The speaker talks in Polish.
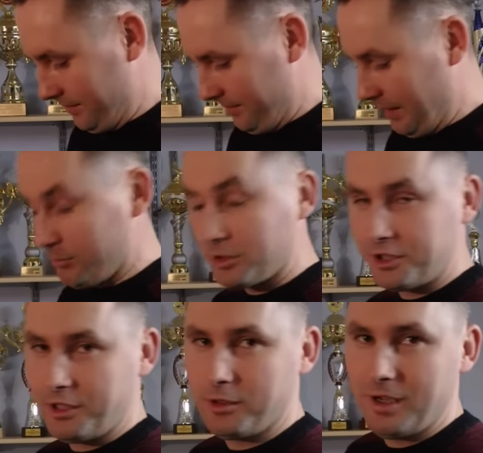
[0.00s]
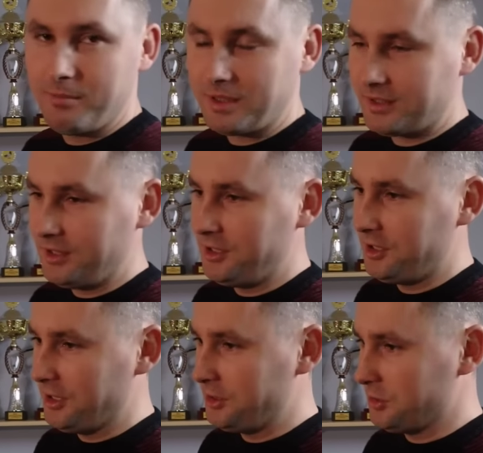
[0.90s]
najmłodszego gołębia z tych
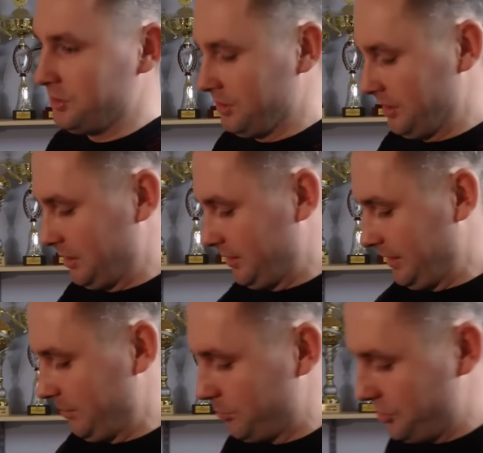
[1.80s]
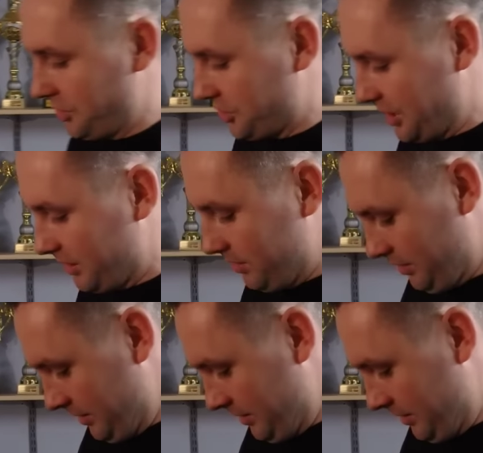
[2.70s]
10, najpóźniejszego.